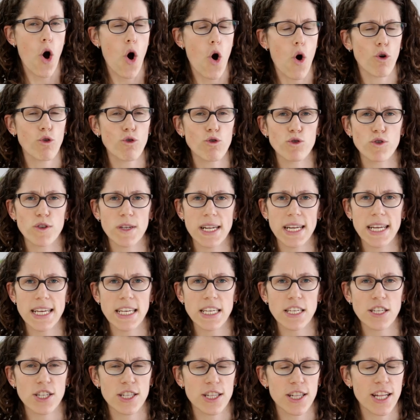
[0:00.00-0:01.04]
On
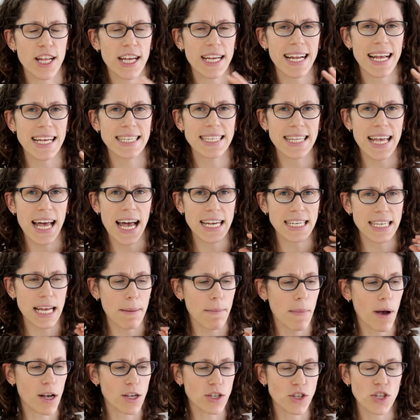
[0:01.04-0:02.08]
utilise le glaçage
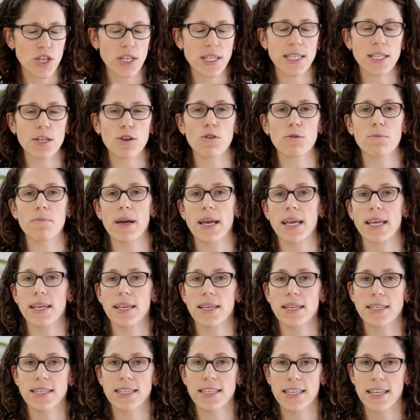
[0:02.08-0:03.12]
à base de sirop de
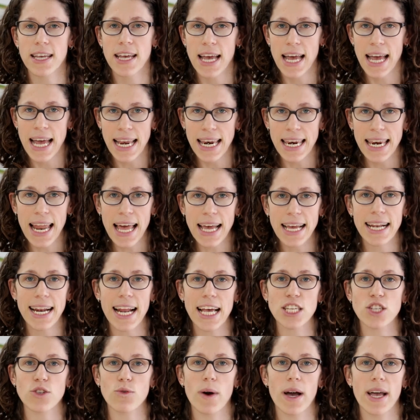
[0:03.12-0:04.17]
maïs, la
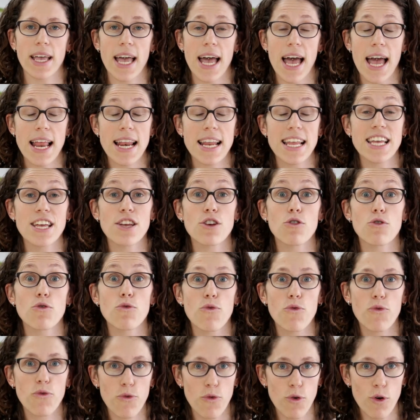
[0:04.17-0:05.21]
glace royale et
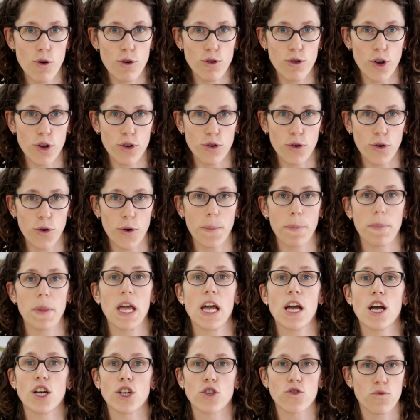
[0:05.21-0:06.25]
une foule de trucs.
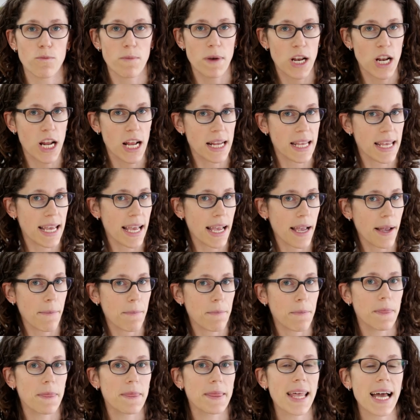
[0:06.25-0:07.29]
Je vous mets le lien
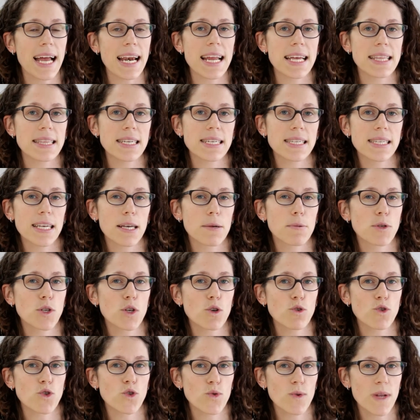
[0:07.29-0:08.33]
dans la
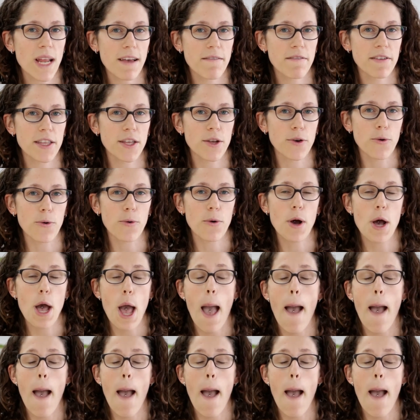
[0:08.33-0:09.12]
description sous la vidéo.